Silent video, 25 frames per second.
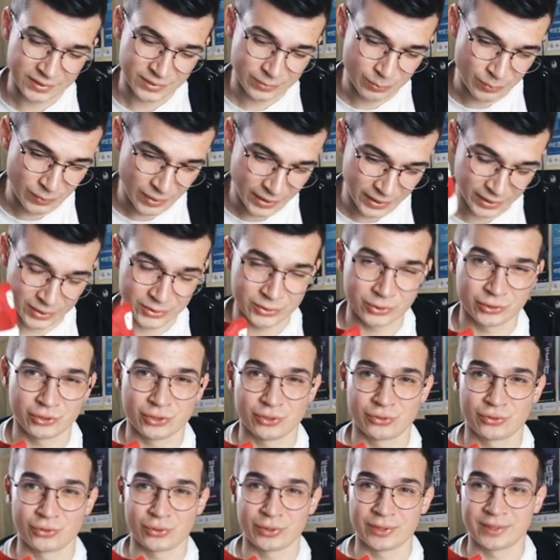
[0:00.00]
jest bardzo
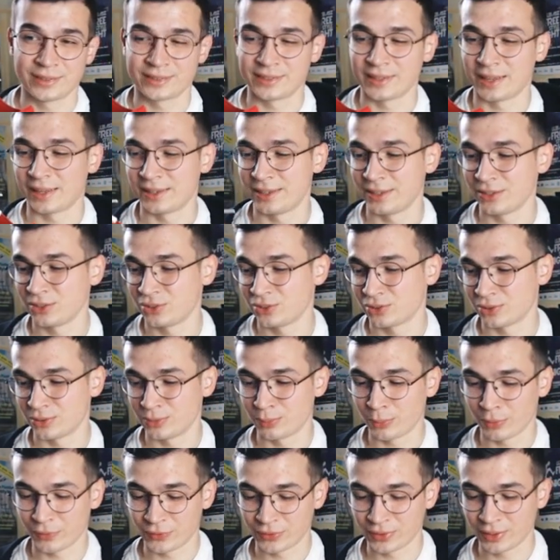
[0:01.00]
ciężko je znaleźć.
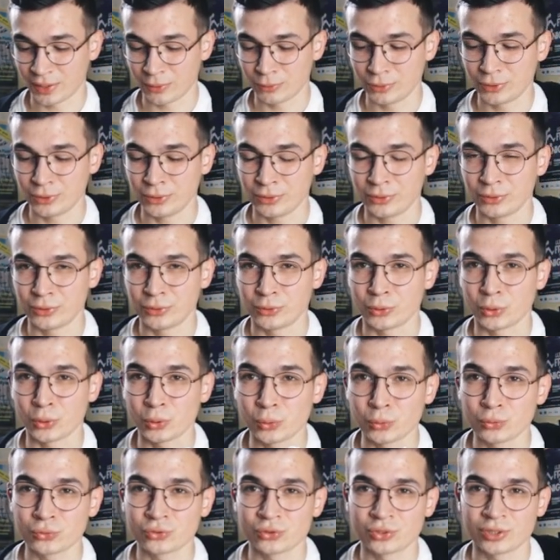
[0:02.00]
Powstały
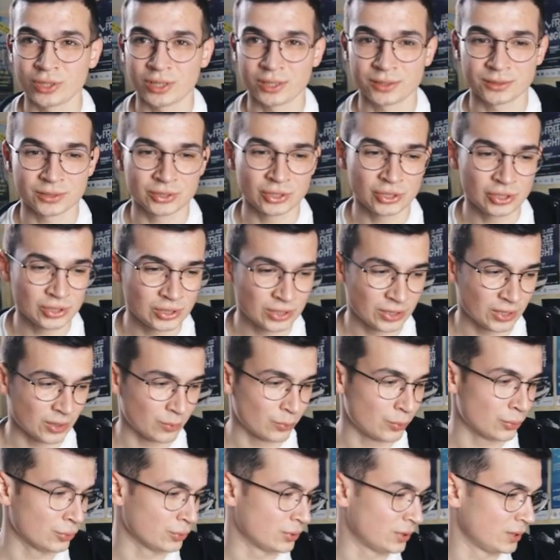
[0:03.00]
różne inne
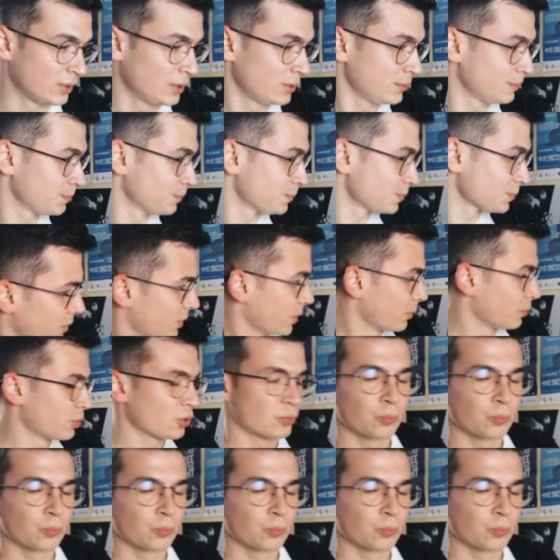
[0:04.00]
buty. Są